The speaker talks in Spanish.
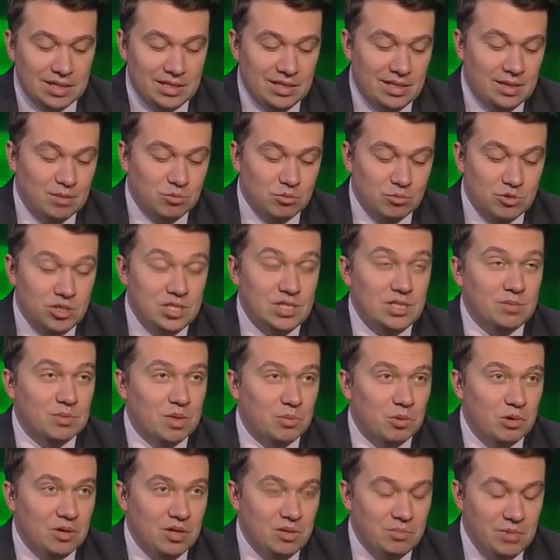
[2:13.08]
genera
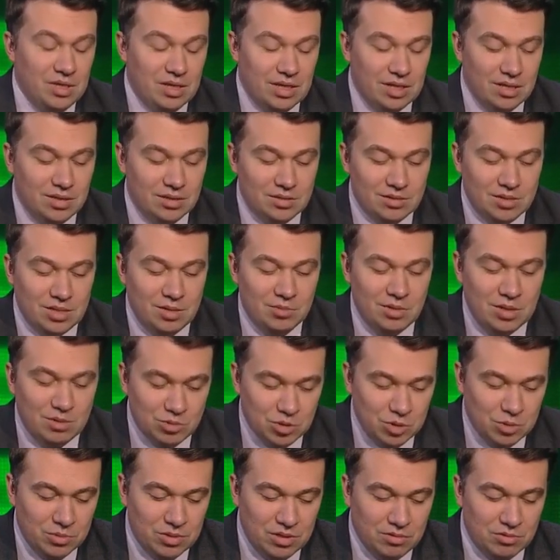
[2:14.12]
muchísima polémica si
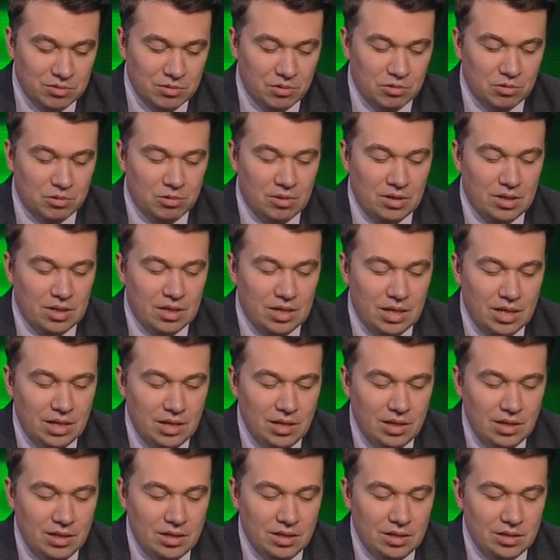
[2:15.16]
hablamos sobre Venezuela.
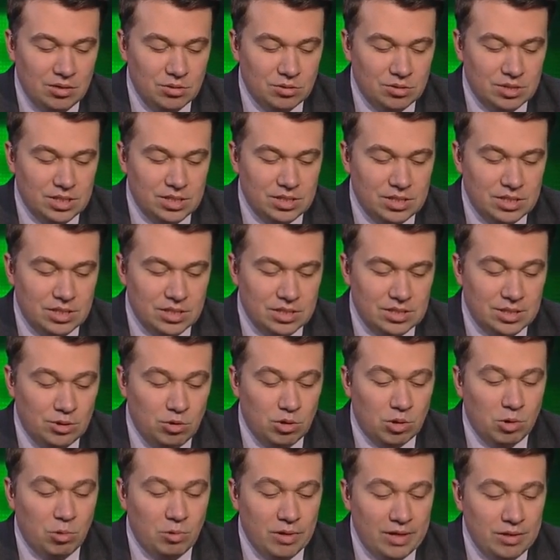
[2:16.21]
Entonces,
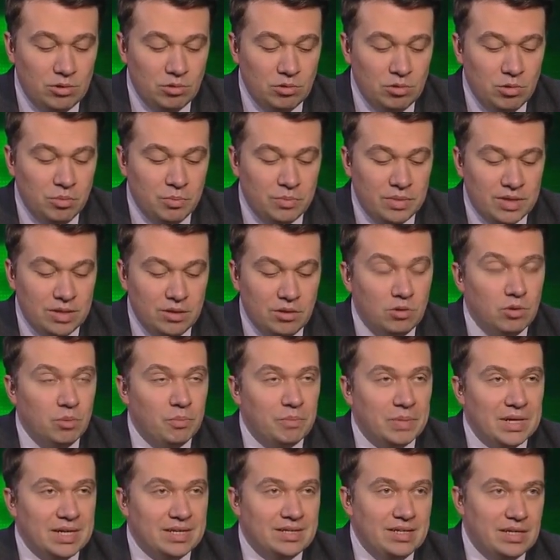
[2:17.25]
señor Guaidó emprendió
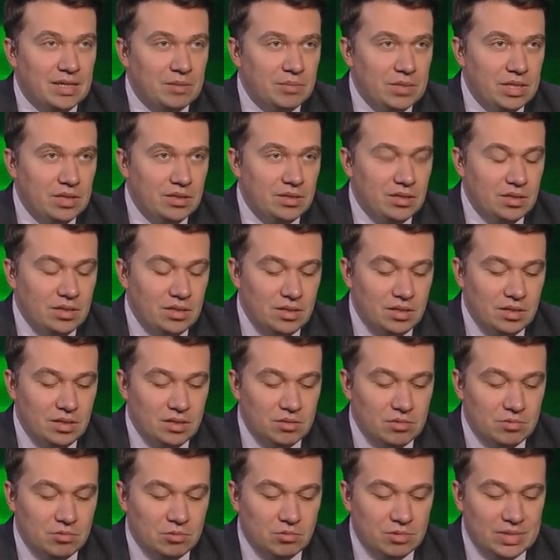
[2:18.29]

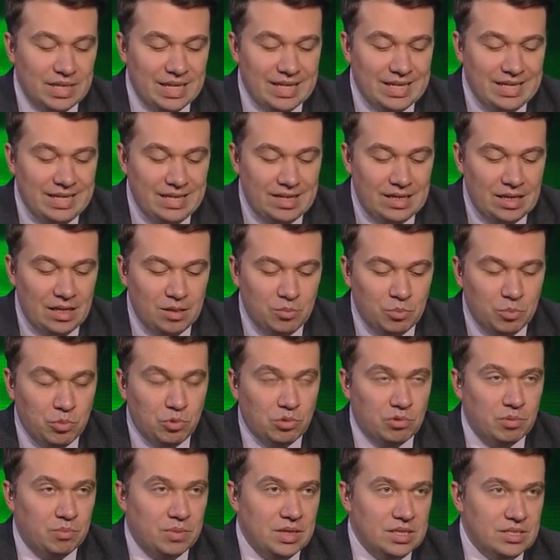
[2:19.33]
prácticamente una gira
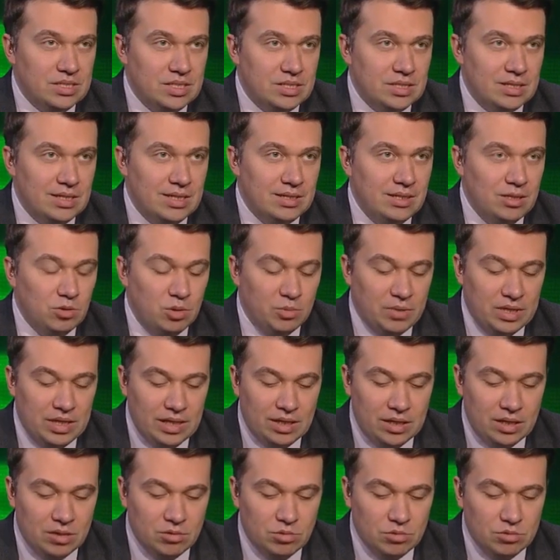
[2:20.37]
por países
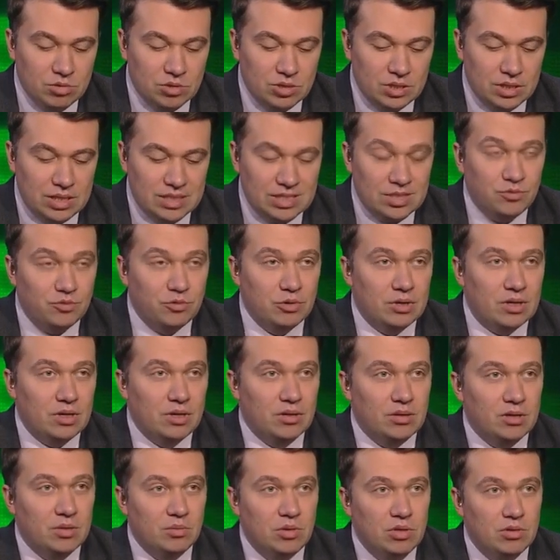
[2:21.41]
latinoamericanos, así fue
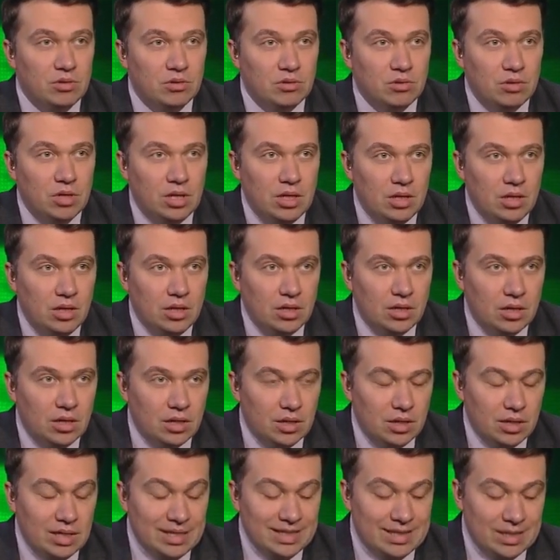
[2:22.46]
recibido
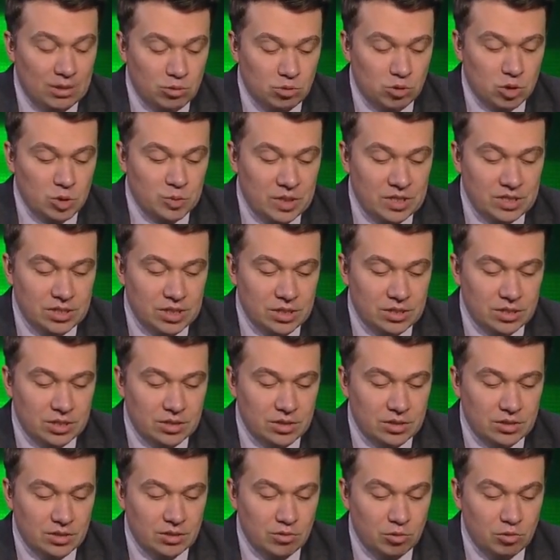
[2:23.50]
ah, entre otros
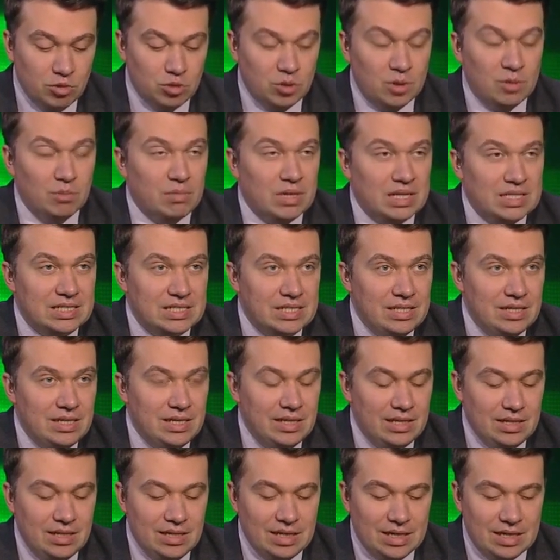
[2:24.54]
países, incluso en
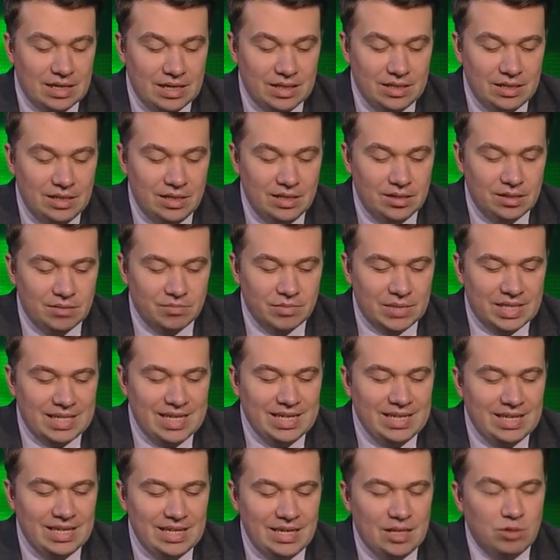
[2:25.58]
Brasil y Argentina.
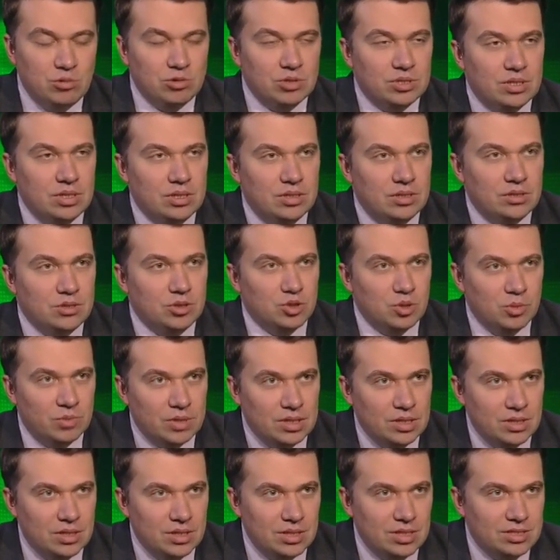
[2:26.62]
¿Qué cree usted
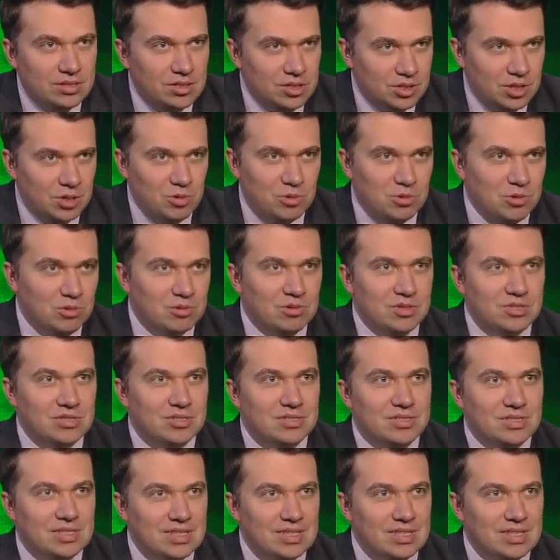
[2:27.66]
sobre estas reuniones?